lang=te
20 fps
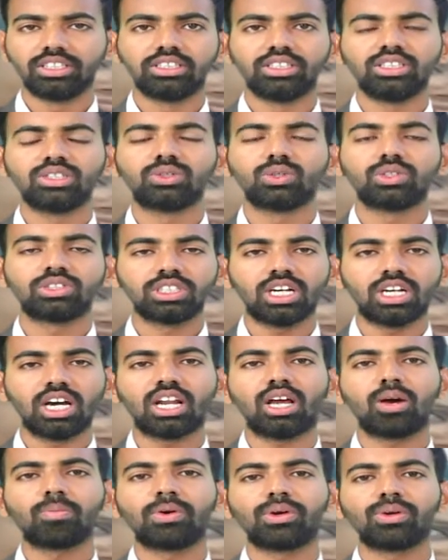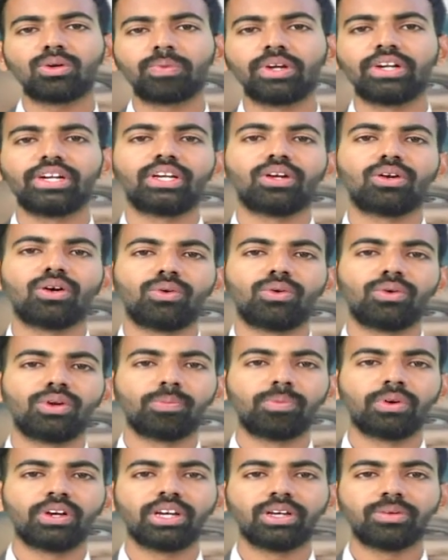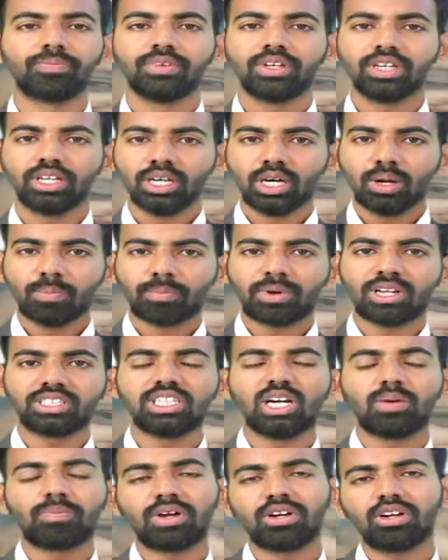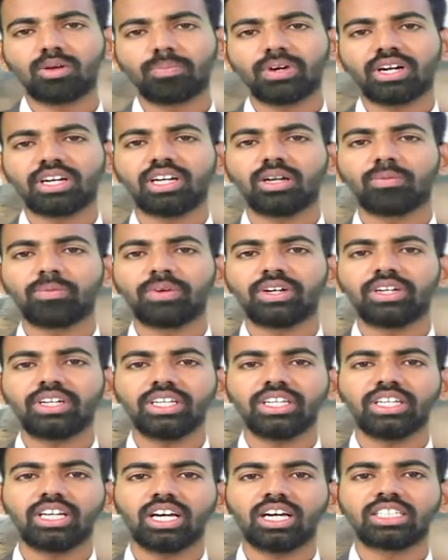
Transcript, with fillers: దీంతో చాలా పనులు పెండింగ్లో ఉండిపోయాయి ప్రజా పనులను పక్కన పెట్టి ఇలా